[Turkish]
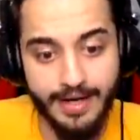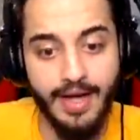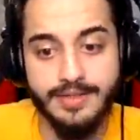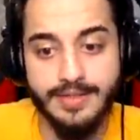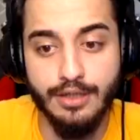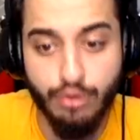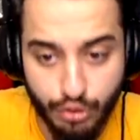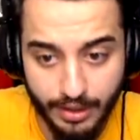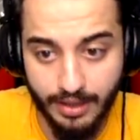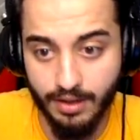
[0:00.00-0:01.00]
böyle Ağzına
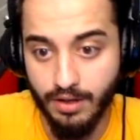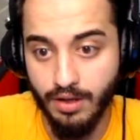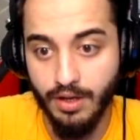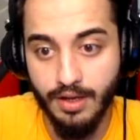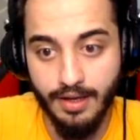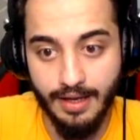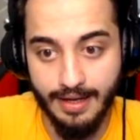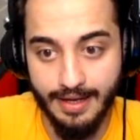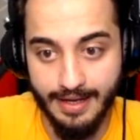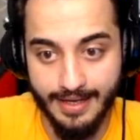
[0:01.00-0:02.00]
tüküre...
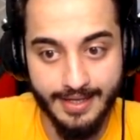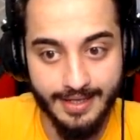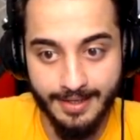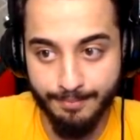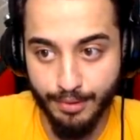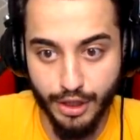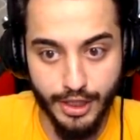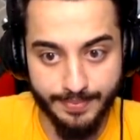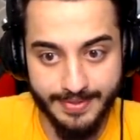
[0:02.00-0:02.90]
Aha. Buldum